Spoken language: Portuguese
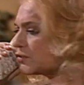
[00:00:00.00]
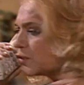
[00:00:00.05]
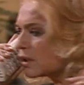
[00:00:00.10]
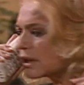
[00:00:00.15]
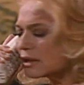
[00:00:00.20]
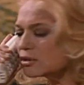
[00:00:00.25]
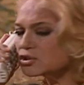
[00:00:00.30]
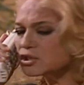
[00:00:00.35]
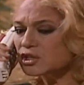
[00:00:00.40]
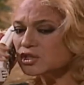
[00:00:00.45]

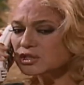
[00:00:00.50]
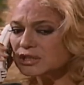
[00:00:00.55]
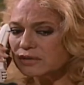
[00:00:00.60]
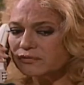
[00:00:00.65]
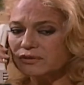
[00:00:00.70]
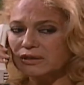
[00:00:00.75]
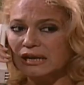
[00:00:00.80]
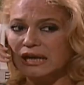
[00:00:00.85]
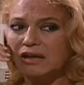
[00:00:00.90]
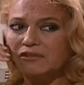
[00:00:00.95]
advogado já
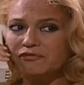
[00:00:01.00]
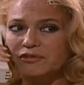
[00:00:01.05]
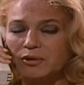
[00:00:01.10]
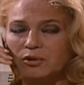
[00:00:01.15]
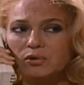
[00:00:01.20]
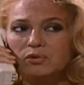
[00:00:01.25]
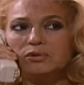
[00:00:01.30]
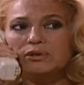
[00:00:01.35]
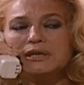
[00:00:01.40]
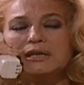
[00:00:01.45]
esteve lá,
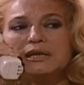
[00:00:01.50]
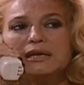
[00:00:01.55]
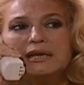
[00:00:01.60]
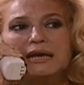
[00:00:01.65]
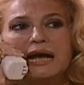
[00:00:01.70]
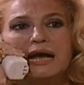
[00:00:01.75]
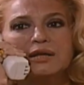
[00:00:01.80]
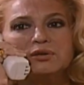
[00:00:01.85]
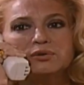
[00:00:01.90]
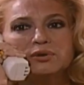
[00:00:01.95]
falou com o
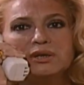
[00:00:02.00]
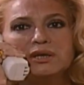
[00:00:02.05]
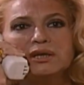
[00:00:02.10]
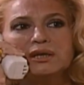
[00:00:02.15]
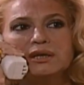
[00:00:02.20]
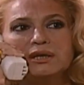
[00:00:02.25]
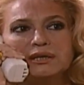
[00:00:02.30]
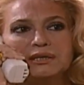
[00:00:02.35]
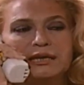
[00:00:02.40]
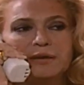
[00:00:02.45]
delegado.
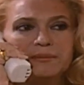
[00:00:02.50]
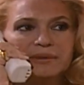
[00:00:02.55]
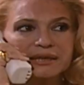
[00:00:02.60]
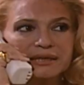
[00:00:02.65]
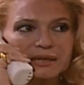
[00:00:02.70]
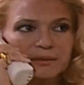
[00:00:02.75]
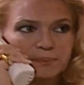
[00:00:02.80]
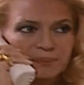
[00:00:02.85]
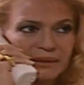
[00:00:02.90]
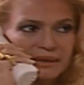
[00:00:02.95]
E
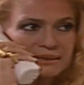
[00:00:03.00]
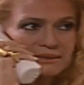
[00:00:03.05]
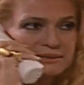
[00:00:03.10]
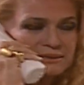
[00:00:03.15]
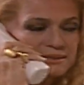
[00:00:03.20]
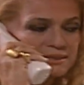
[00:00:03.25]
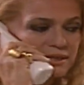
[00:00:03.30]
amanhã, bem